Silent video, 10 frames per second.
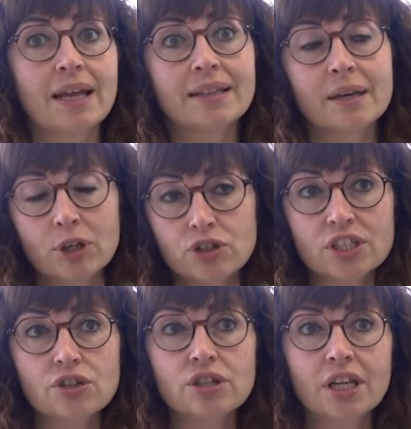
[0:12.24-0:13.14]
En términos
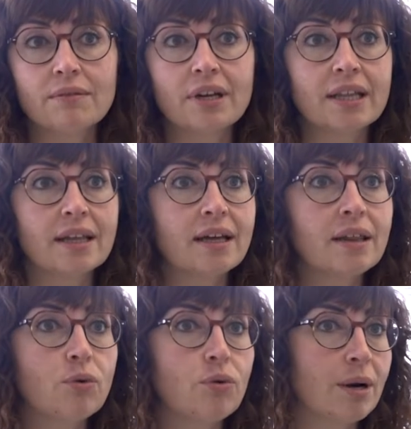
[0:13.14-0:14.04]
de
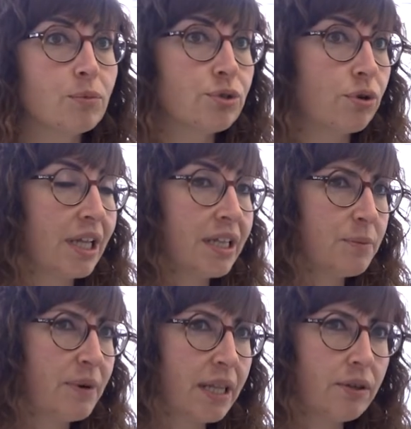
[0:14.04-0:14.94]
sostenibilidad, jugamos con el
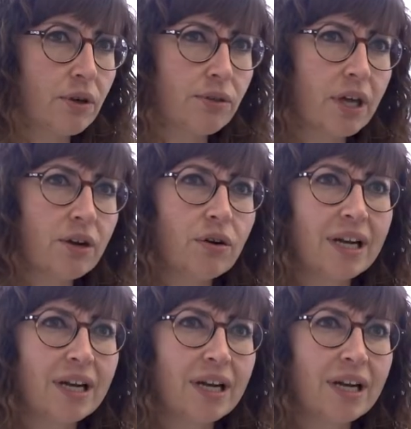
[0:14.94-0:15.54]
desperdicio cero.